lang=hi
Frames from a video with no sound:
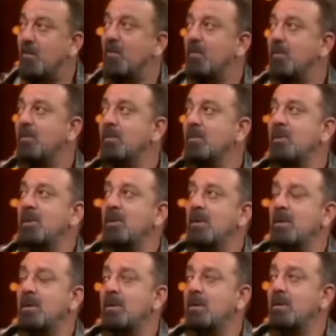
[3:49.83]
दोनों
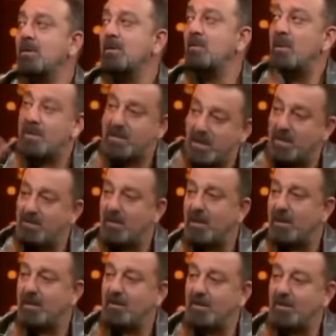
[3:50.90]
तो
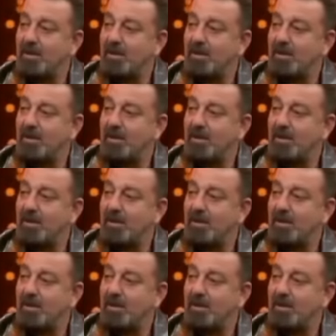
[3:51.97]
इसीलिए मैंने